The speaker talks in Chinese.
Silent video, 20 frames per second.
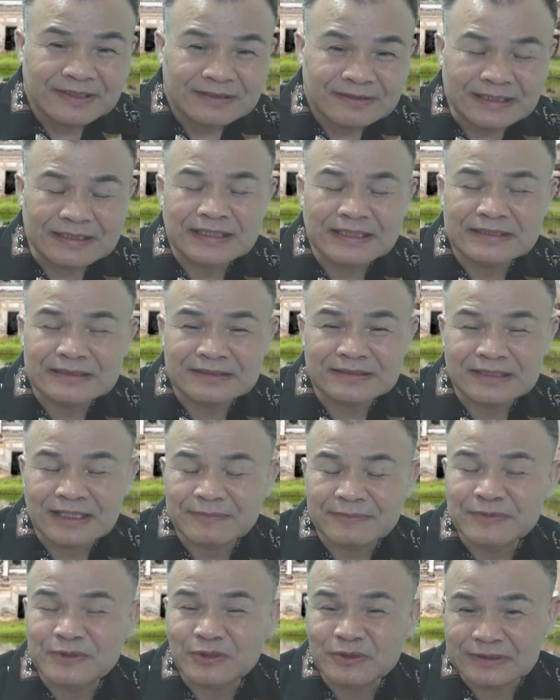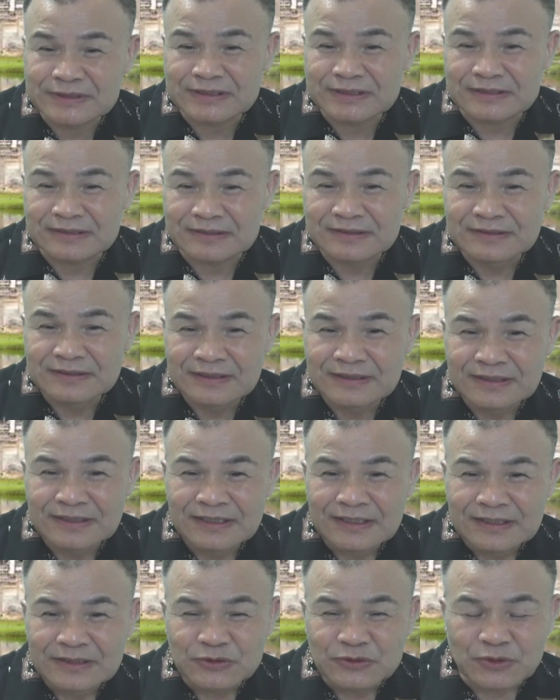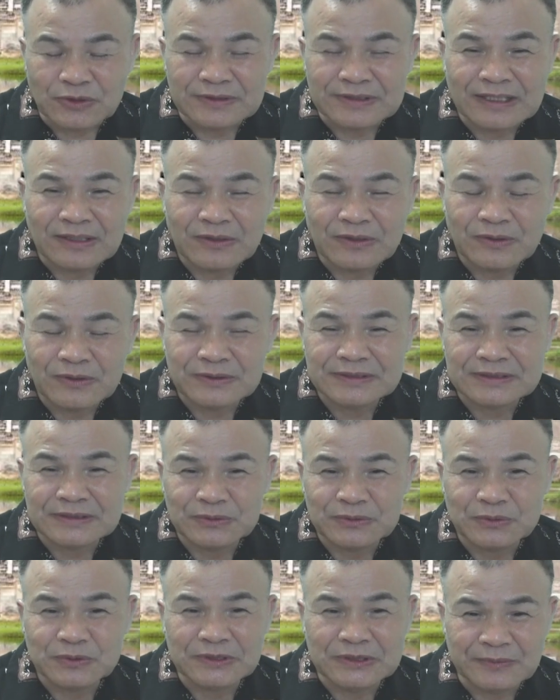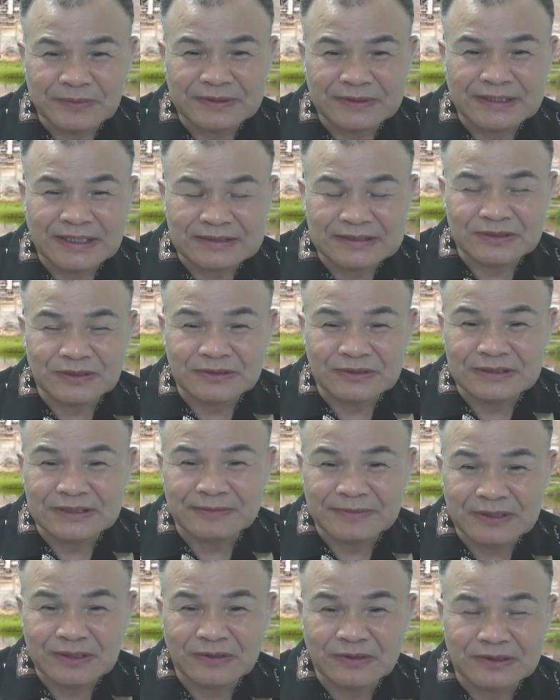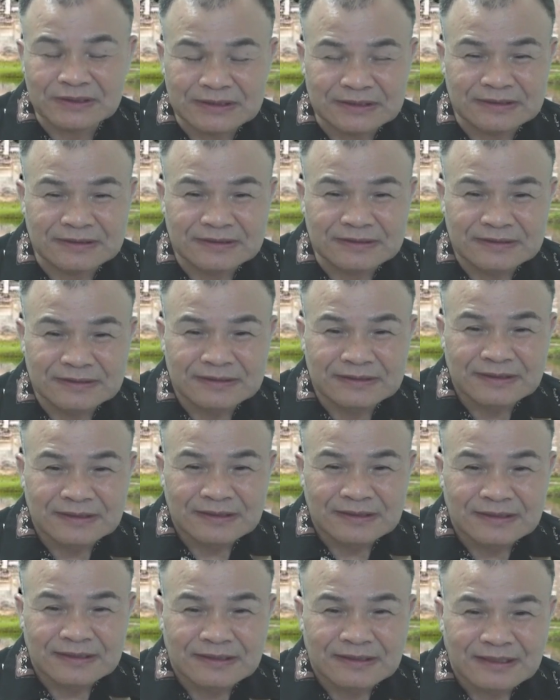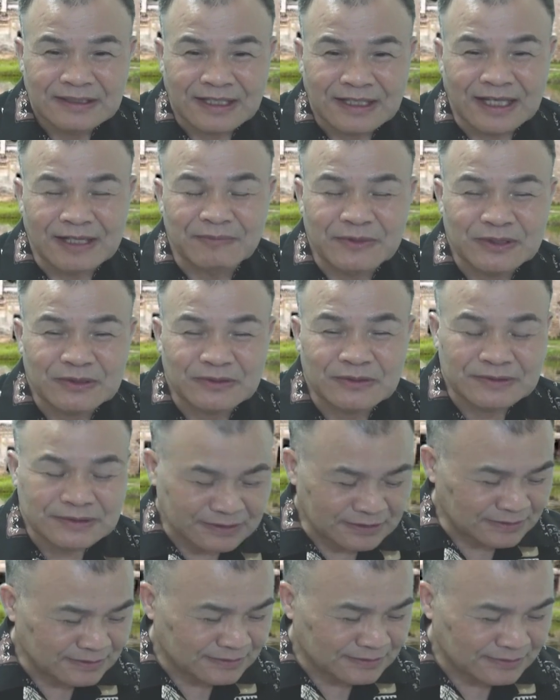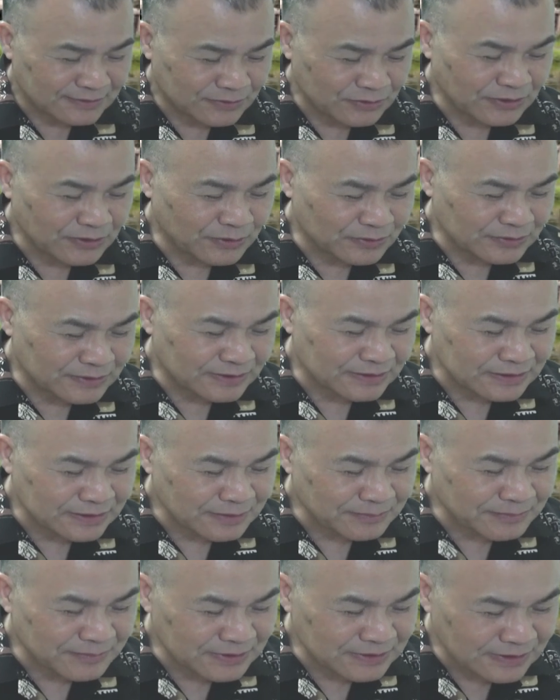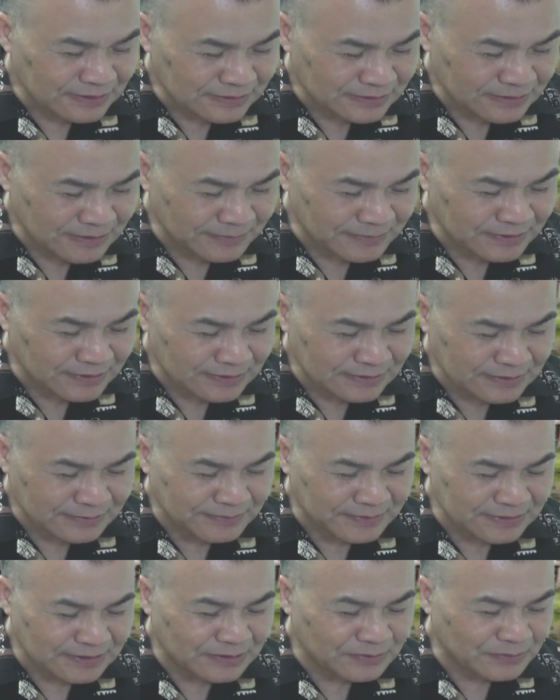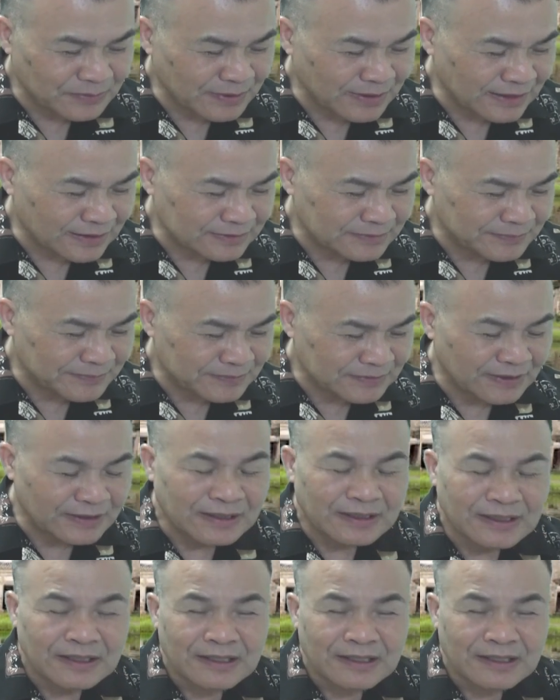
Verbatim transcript: 年年日，他没有用“死”，所以让后世误以为他只用前面六个字，啊，没有用“死”。所以有人是这么、这么、这么认为的，这么认。